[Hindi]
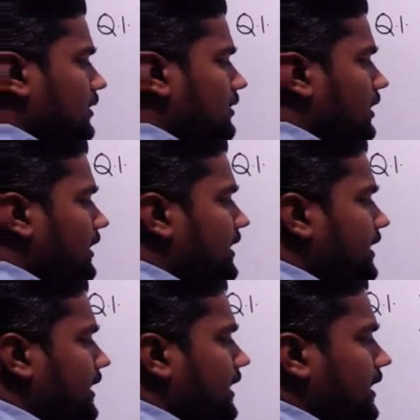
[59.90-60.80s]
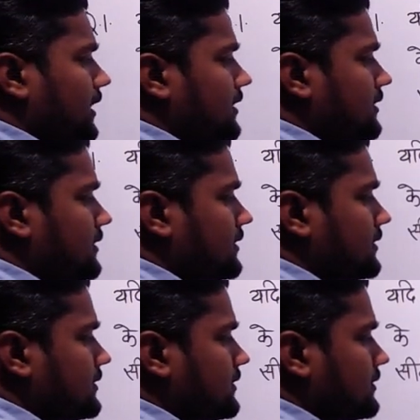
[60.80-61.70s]
थर्टी डिग्री
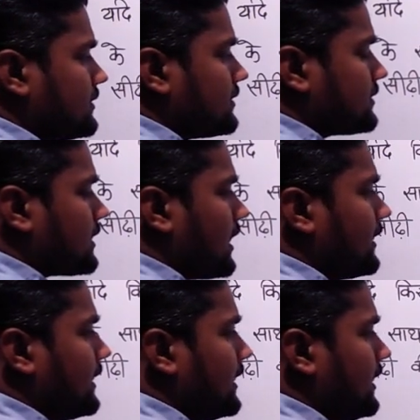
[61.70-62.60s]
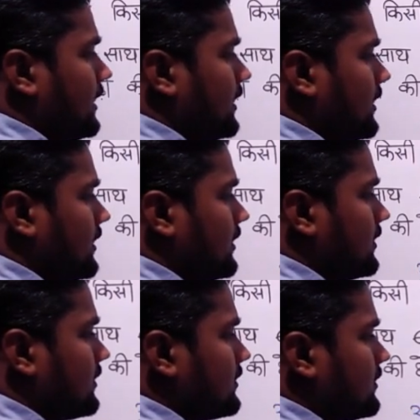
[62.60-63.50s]
साठ डिग्री
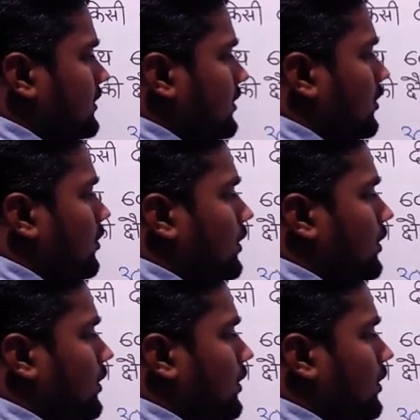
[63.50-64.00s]
और